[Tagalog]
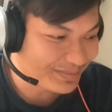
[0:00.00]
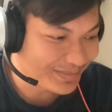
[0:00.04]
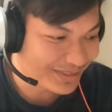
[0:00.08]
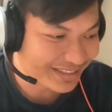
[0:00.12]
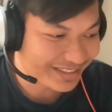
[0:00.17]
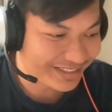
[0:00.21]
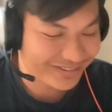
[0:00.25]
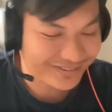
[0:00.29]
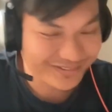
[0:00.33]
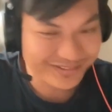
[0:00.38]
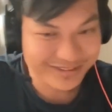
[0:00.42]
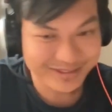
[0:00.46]

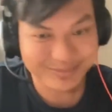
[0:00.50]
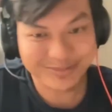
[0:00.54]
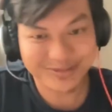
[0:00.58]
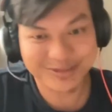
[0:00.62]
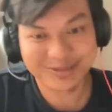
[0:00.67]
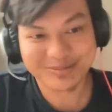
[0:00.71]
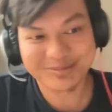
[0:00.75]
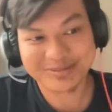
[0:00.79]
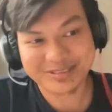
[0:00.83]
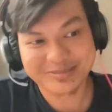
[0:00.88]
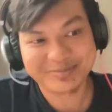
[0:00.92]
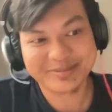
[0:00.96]
pakita kong
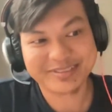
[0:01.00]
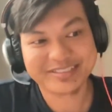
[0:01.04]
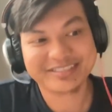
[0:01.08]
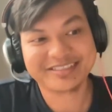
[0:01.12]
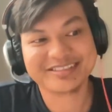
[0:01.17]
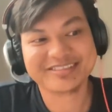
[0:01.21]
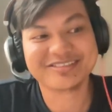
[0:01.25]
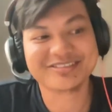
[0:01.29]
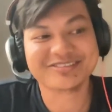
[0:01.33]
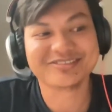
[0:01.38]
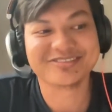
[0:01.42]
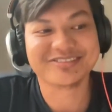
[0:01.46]
diploma sa
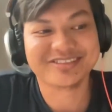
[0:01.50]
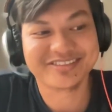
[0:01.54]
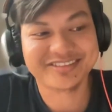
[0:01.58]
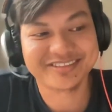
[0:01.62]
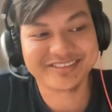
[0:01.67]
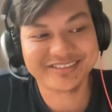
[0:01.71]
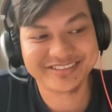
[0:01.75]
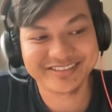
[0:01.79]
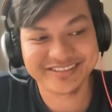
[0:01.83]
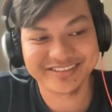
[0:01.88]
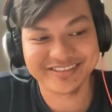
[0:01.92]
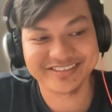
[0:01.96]
parents ko
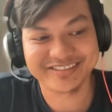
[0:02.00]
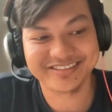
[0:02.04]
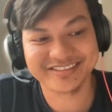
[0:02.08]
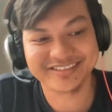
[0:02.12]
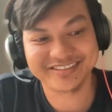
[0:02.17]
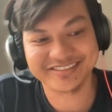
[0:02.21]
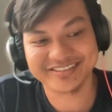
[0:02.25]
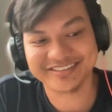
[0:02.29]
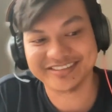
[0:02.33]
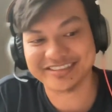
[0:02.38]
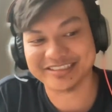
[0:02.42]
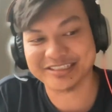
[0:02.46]
eh. Hmm,
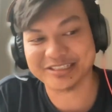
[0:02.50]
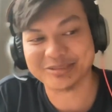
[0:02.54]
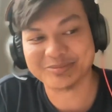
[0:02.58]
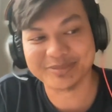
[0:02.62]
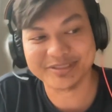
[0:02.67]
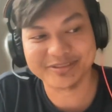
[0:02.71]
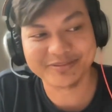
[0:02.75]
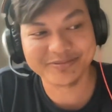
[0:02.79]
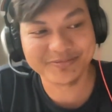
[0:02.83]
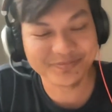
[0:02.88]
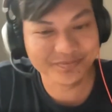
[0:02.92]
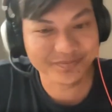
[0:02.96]
hindi rin
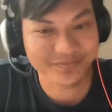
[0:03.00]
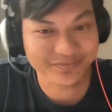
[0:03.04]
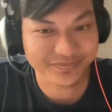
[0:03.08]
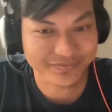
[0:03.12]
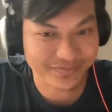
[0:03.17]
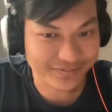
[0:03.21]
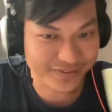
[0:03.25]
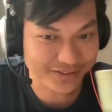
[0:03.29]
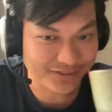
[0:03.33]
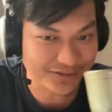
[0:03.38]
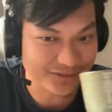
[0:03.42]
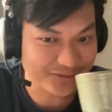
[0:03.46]
naman. Uh,
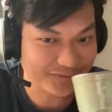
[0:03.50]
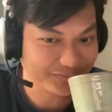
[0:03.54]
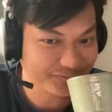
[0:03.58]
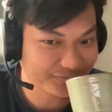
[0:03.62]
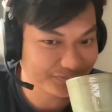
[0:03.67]
uh,